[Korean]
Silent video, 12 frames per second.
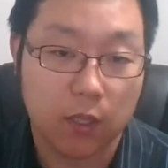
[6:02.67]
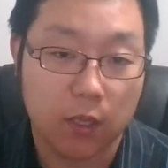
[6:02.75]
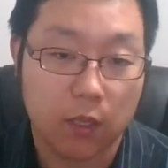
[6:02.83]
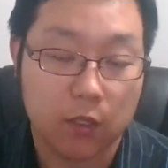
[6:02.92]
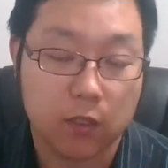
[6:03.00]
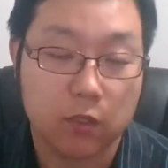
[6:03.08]

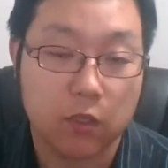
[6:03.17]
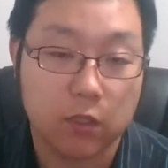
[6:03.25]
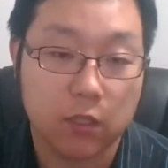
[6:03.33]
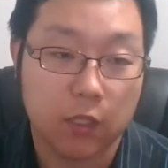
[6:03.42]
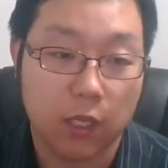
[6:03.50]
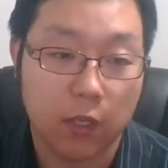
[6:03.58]
예,
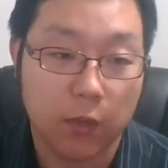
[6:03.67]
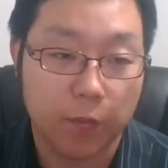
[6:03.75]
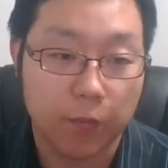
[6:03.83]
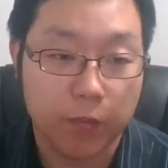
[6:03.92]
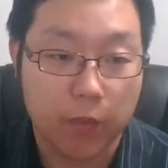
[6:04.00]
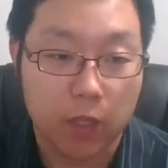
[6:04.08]
들었을까요?
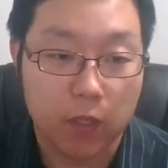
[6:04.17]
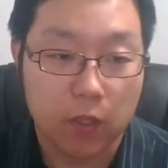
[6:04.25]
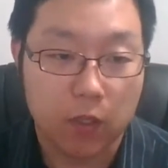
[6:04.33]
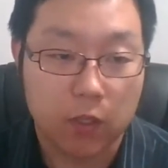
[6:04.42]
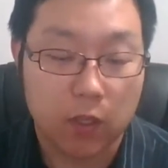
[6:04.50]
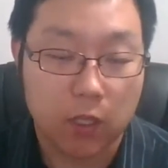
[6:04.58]

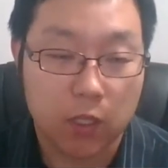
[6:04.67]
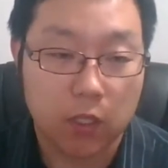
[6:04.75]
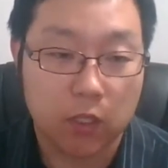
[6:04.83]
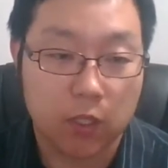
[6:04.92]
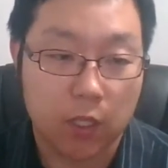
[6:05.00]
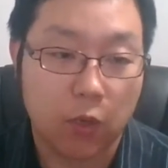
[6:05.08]

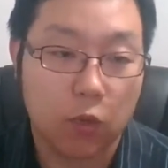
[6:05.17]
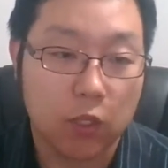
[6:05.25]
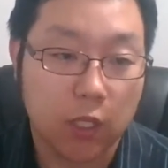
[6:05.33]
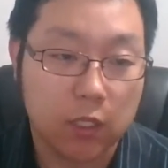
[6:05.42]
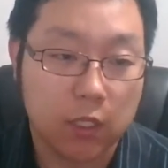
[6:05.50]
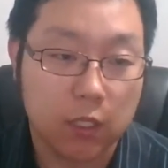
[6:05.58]
어,
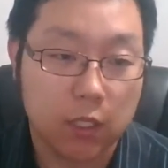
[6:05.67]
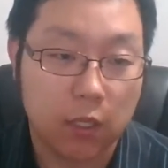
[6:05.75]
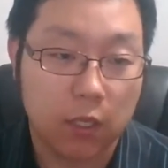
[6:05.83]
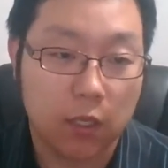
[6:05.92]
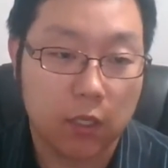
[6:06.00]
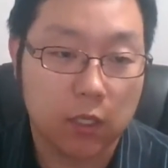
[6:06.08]
데살로니카
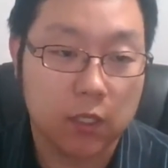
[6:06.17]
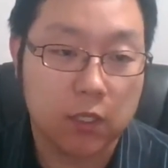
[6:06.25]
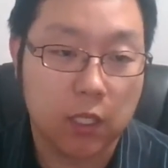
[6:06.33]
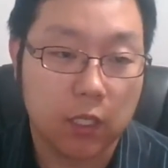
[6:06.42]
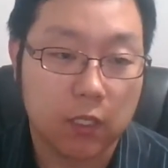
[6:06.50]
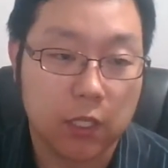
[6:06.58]

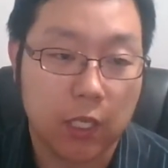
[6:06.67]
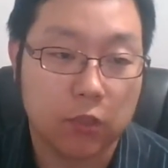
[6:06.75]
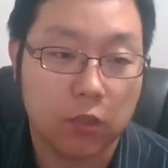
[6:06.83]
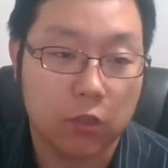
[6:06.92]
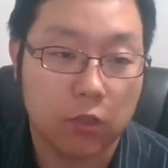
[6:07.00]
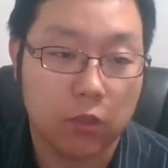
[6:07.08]
1장 어,
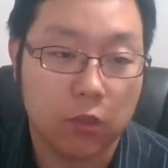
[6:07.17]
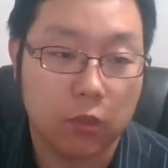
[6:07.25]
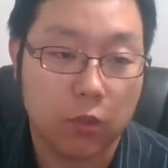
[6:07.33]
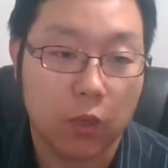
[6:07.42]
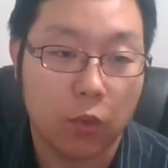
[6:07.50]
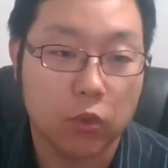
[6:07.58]

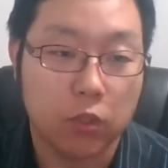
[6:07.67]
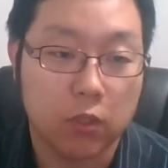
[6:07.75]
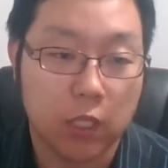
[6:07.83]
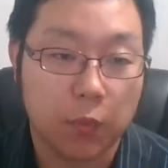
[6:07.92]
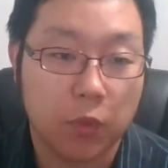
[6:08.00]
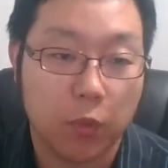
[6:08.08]
4절과 5절을
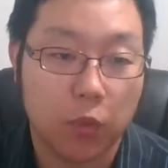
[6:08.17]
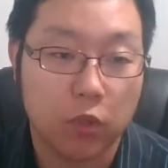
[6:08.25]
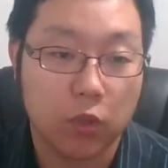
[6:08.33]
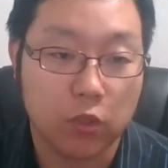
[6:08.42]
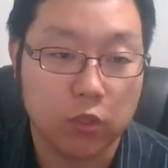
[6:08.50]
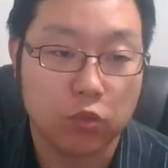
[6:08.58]

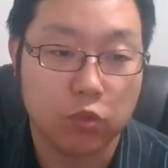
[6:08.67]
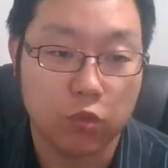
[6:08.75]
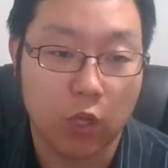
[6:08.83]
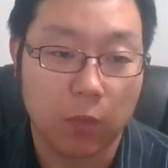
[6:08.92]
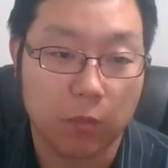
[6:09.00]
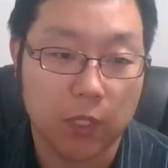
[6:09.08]
살펴보는 것이
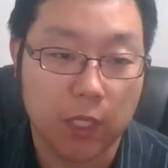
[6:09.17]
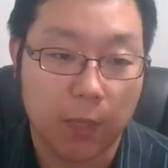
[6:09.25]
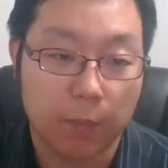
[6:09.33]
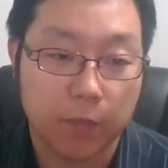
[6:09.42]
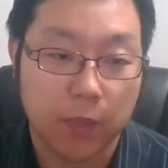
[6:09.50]
중요합니다.